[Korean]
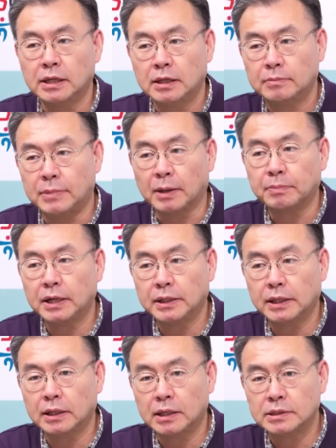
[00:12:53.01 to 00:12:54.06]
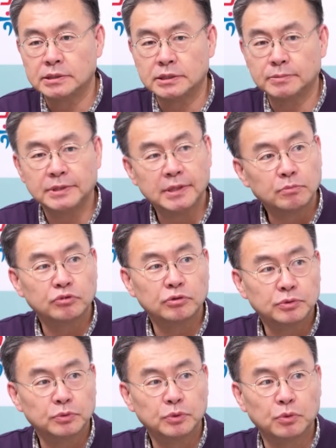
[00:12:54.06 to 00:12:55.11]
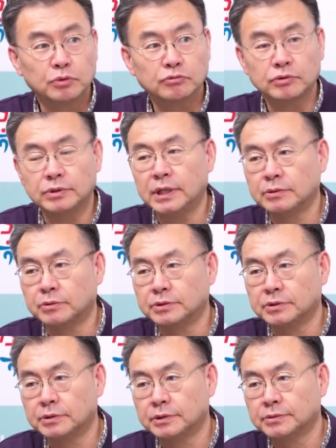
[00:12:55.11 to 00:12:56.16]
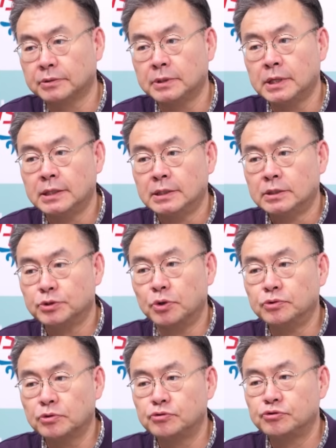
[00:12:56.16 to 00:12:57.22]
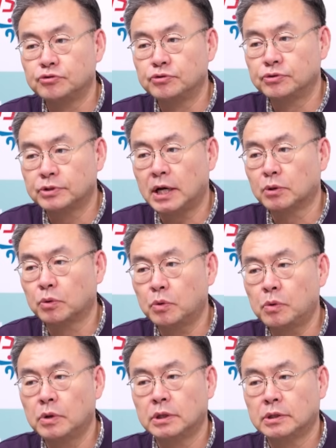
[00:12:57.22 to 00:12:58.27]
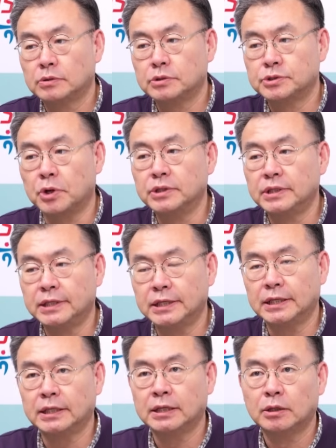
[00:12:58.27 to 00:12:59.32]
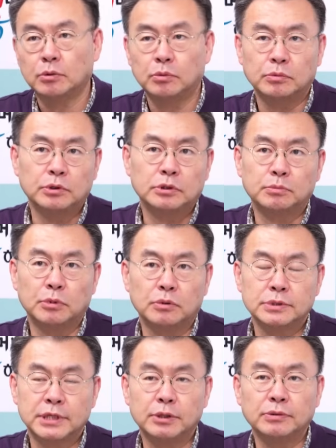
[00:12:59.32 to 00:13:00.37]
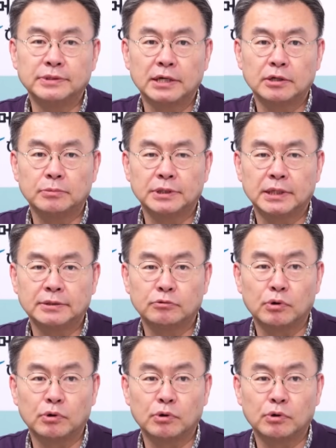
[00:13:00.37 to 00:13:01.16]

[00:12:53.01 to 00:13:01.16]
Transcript: 막판에 한 12, 3% 정도 오르고 끝났거든요. 그래서 네. 전선주들하고 어, 전기, 오늘 뭐 재룡산업이라든가